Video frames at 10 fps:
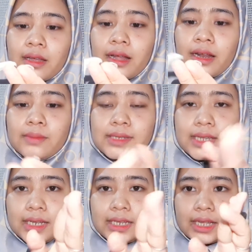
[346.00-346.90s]
kalian
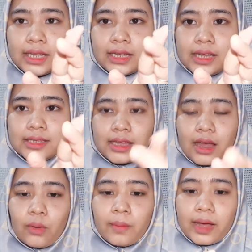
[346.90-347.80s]
bisa lihat ya guys ya
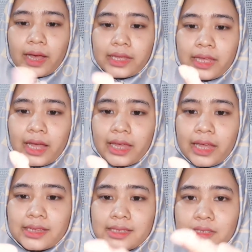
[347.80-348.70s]
aku makanya
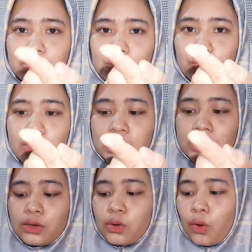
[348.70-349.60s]
kayak secuil
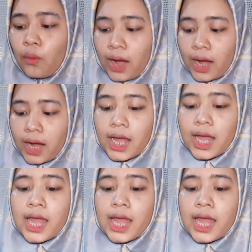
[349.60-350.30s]
gini doang